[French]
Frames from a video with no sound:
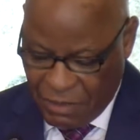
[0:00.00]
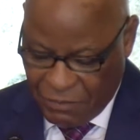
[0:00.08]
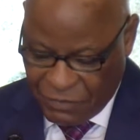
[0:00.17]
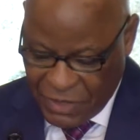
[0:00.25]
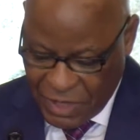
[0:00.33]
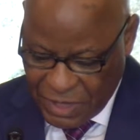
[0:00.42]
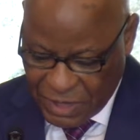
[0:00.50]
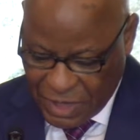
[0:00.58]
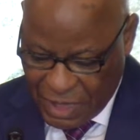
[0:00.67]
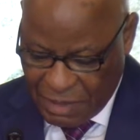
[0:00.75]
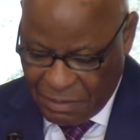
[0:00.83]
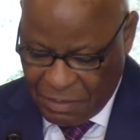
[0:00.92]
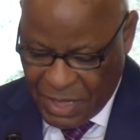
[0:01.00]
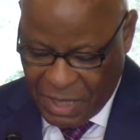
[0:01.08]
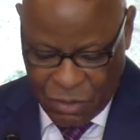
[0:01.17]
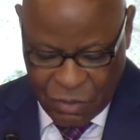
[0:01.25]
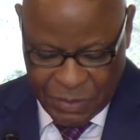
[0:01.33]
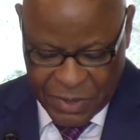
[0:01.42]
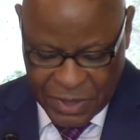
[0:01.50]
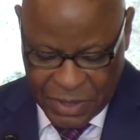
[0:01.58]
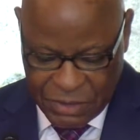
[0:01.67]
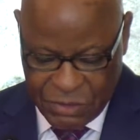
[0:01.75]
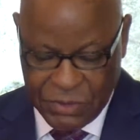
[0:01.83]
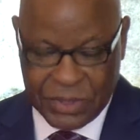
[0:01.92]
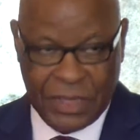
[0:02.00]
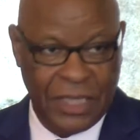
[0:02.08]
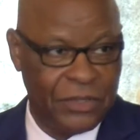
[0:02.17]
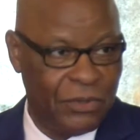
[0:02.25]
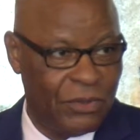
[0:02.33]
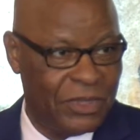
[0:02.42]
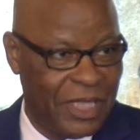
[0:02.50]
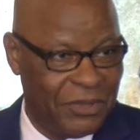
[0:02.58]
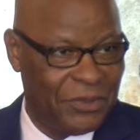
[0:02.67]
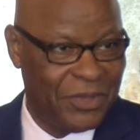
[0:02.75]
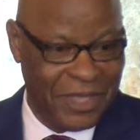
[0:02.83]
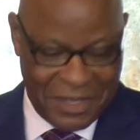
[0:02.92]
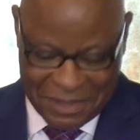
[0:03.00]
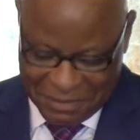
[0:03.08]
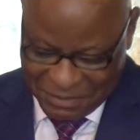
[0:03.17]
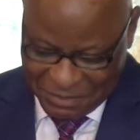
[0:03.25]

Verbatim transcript: finira par opérer une sélection naturelle.